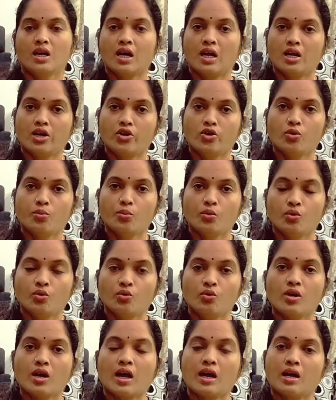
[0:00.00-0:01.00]
కళ్ళ నొప్పులు
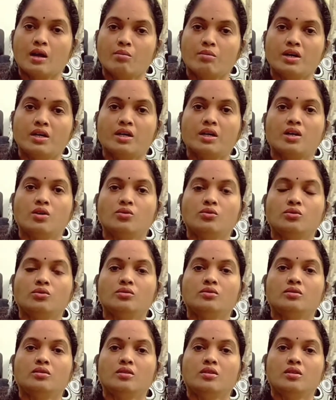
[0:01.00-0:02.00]
కళ్ళ మంటలు
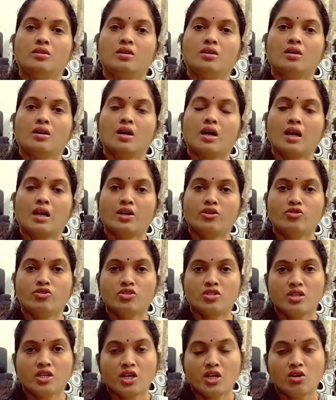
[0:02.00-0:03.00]
కళ్ళ
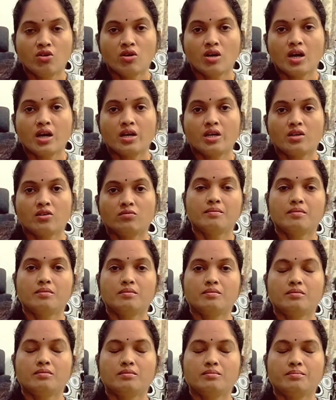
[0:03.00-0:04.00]
నుంచి నీళ్లు కారటం
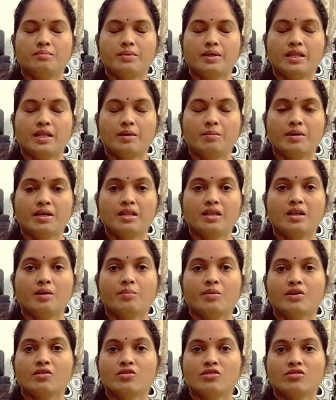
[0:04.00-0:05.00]
పదే పదే
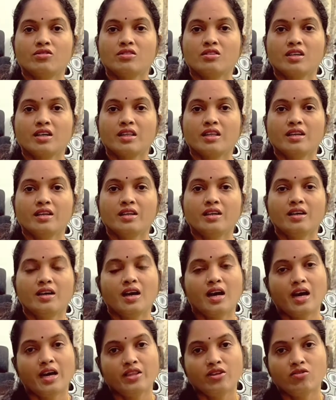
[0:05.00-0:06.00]
రెప్పలు కొడుతుంటారు కదండి
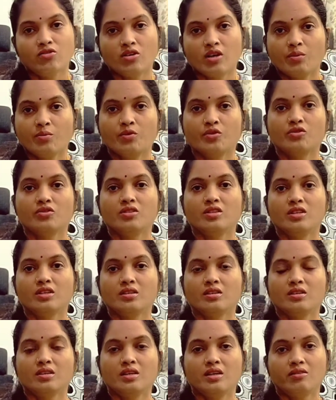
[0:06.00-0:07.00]
అది కూడా పోతుంది
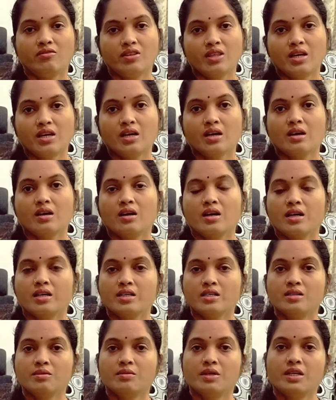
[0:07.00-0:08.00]
ఈ విధంగా
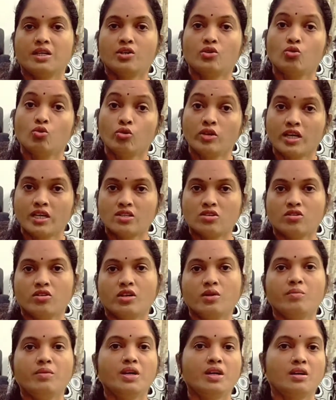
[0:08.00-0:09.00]
కనీసం అంటే టూ
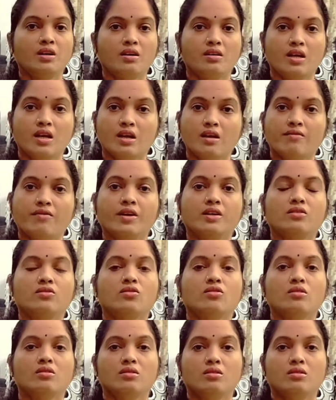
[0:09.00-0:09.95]
డేస్లోనే మీకు రియల్ ఎఫెక్ట్